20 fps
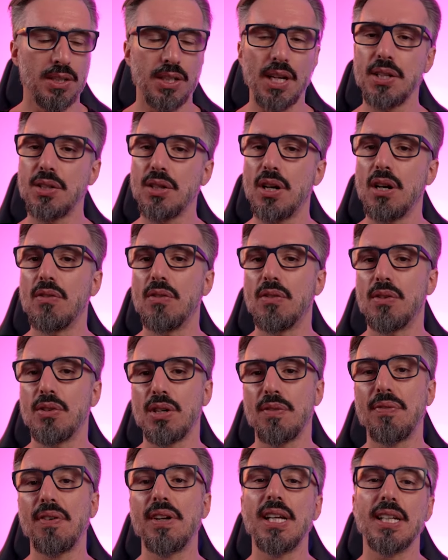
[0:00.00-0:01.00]
Gente, ah, eu
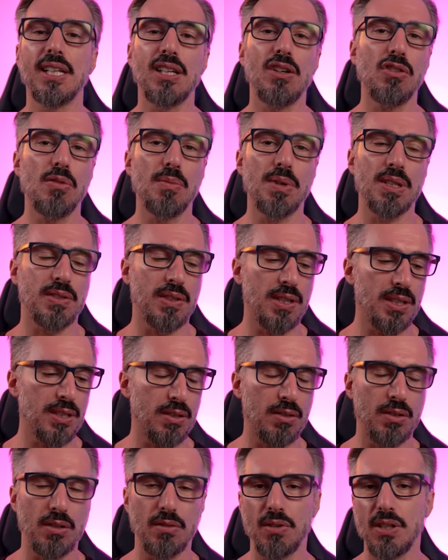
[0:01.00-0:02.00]
já falei aqui algumas vezes,
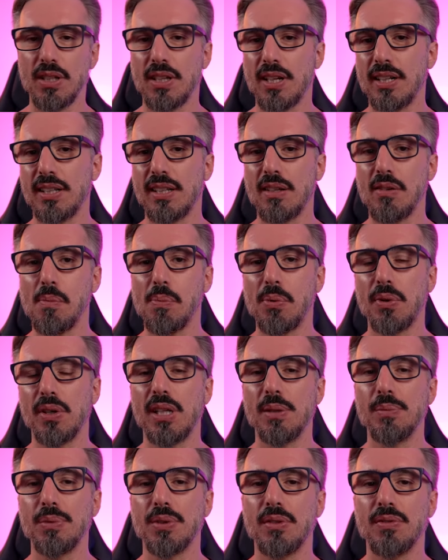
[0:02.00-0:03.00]
eu não vou entrar em tema
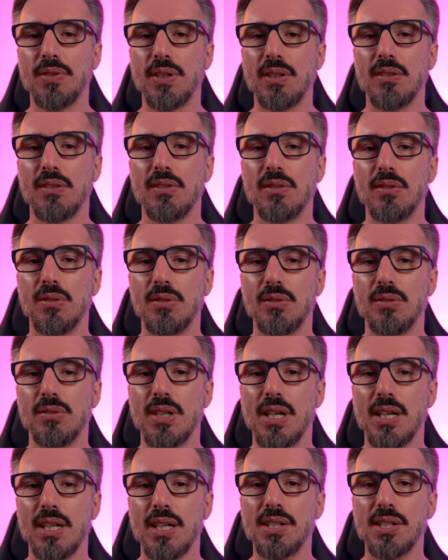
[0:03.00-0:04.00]
polêmico. Eu falo, o,
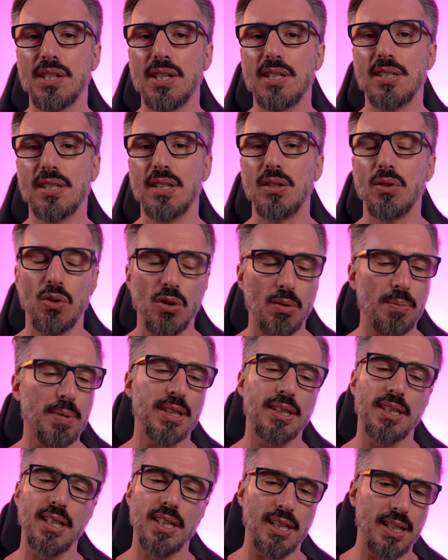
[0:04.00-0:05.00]
a grande questão,
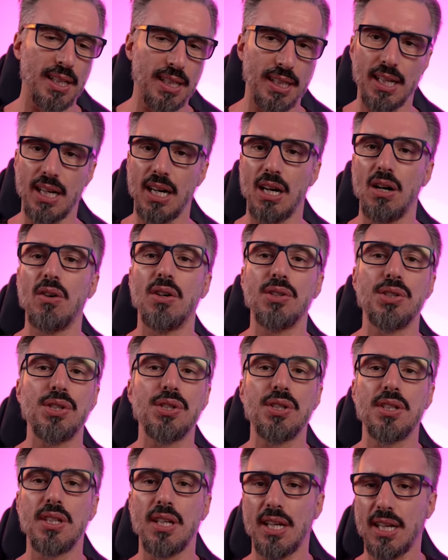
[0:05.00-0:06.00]
combater é legal, a
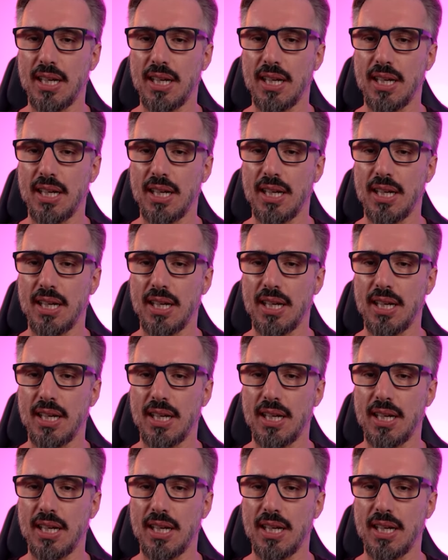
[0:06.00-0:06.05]
gente ter